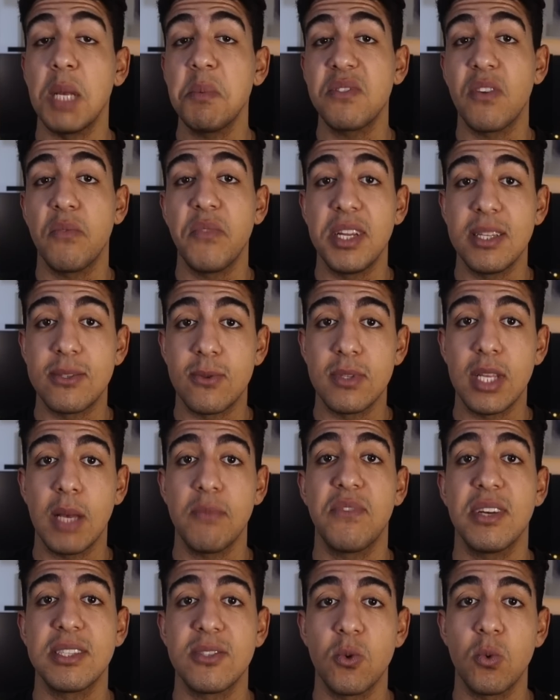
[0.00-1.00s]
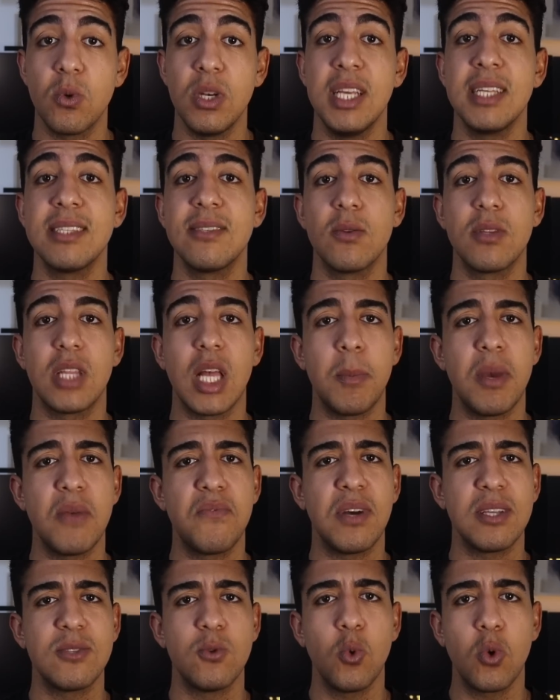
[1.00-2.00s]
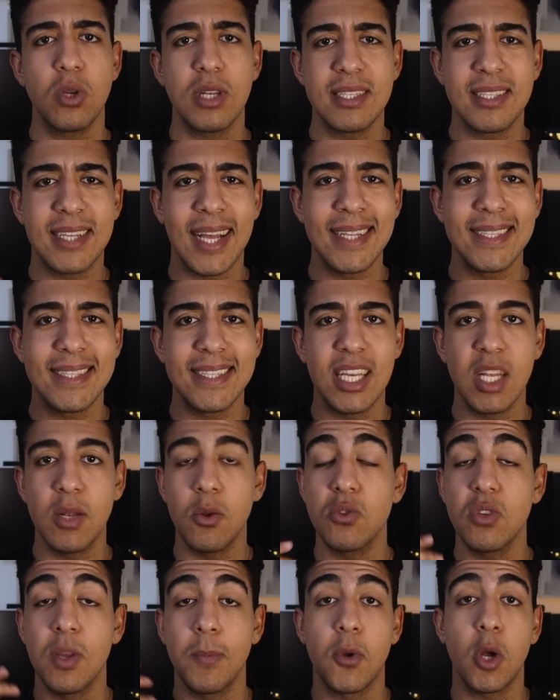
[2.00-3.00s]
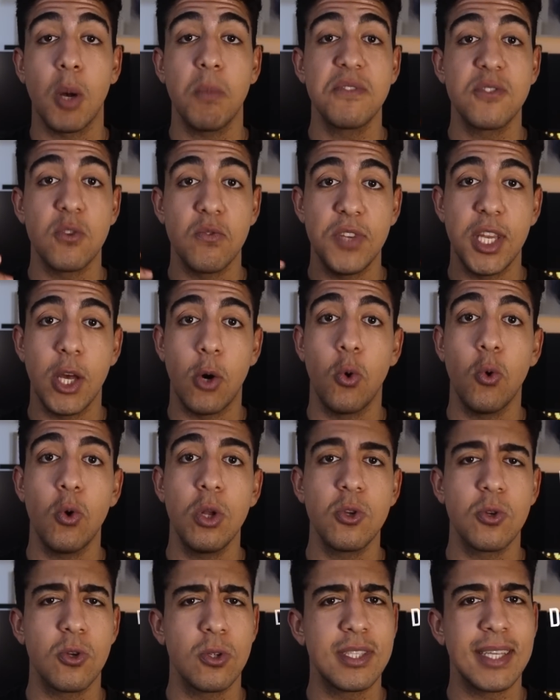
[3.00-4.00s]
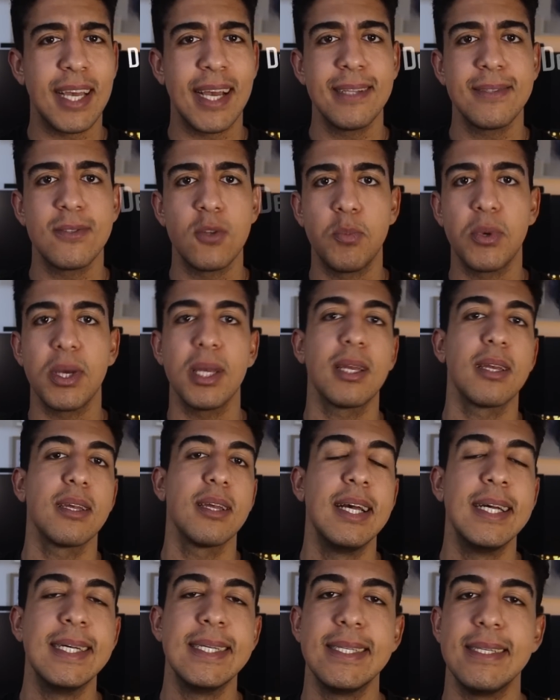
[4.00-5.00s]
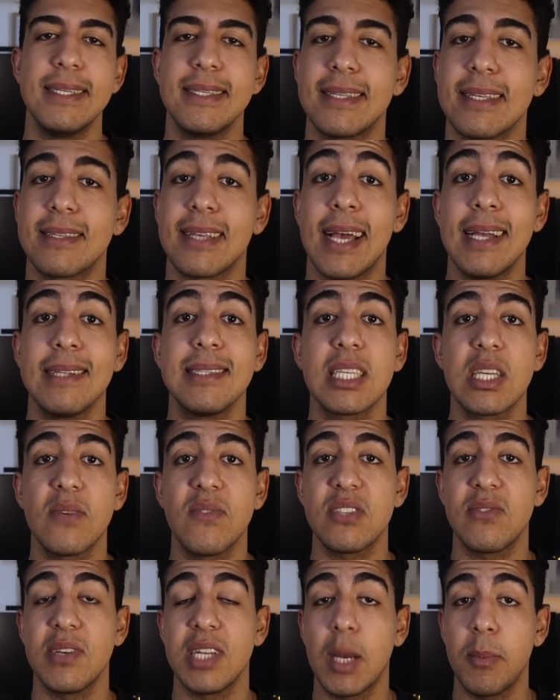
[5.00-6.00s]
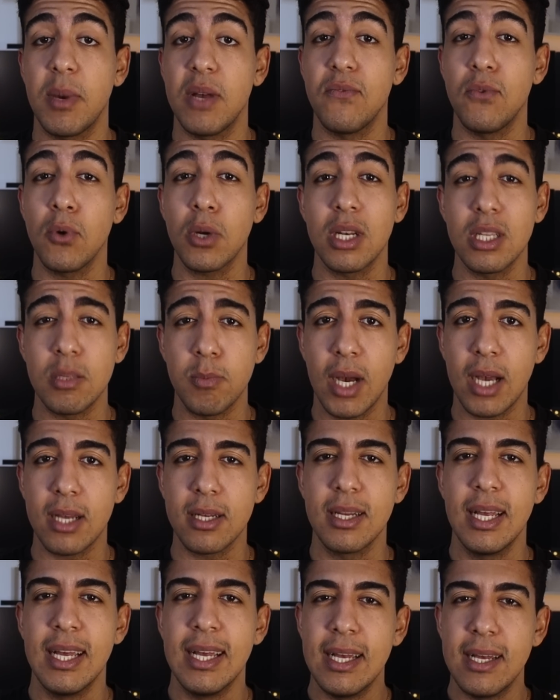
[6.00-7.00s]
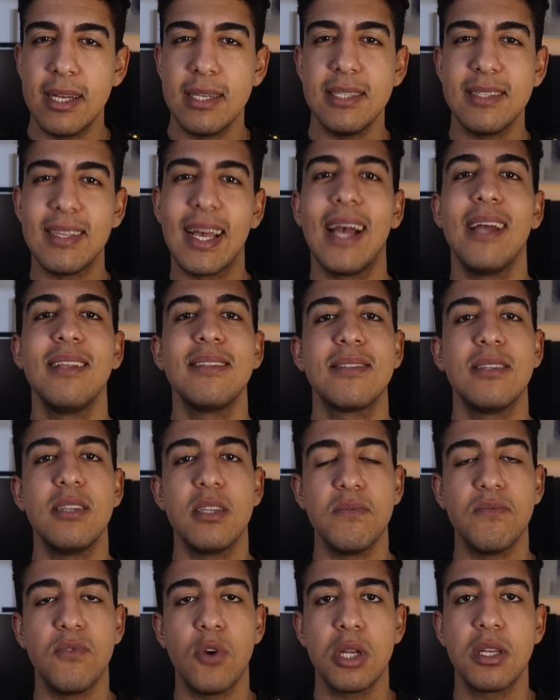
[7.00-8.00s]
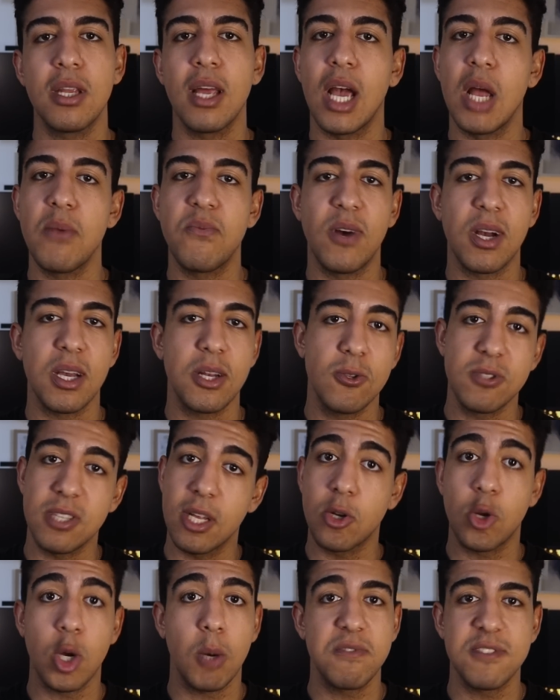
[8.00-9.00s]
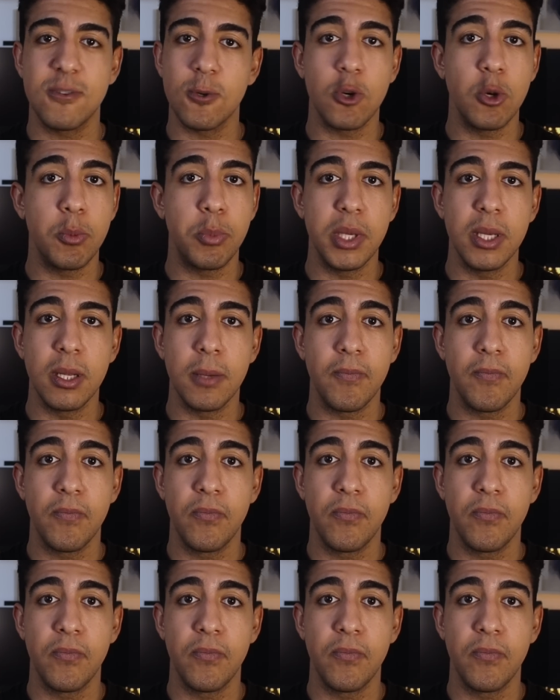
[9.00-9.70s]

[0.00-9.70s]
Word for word: Selbst wenn wir die Zusammenfassung lesen und dabei versuchen, das Ganze in unserem Kopf zu wiederholen und uns einzuprägen, ist das Einzige, was wir dabei wirklich machen, diese einzelnen Wörter einfach in unseren Kopf zu kopieren.